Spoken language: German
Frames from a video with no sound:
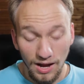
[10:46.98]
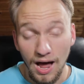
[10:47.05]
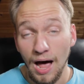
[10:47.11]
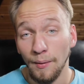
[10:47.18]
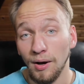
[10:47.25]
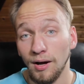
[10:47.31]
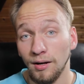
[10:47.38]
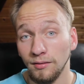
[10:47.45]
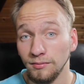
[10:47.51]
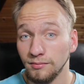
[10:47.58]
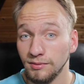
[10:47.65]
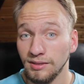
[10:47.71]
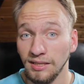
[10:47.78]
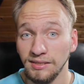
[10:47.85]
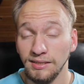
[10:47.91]
Aber
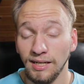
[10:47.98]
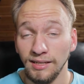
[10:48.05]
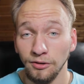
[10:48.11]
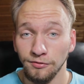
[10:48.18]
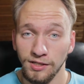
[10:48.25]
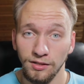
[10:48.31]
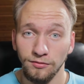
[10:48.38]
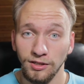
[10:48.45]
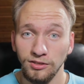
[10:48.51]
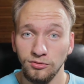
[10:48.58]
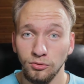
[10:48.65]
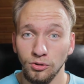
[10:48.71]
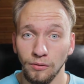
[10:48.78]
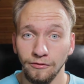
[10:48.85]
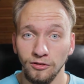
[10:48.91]
das hat auf jeden Fall
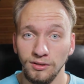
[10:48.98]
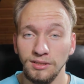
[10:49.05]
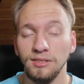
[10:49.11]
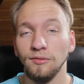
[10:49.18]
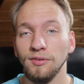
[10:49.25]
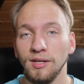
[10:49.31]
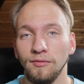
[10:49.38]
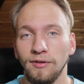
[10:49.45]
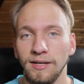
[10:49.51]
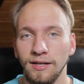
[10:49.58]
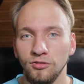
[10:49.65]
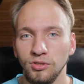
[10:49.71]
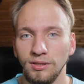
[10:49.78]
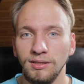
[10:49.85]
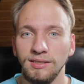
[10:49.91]
Zukunft und ist auf jeden Fall
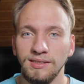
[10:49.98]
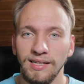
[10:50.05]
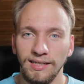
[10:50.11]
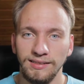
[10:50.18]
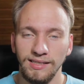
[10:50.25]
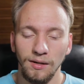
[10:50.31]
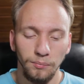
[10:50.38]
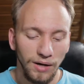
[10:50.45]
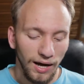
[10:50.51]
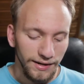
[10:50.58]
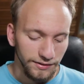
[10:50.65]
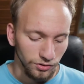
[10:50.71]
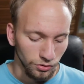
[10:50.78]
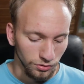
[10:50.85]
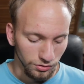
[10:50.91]
jetzt schon sehr, sehr
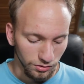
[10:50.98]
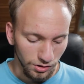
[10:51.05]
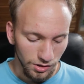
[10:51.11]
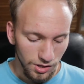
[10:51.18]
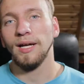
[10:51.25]
beeindruckend.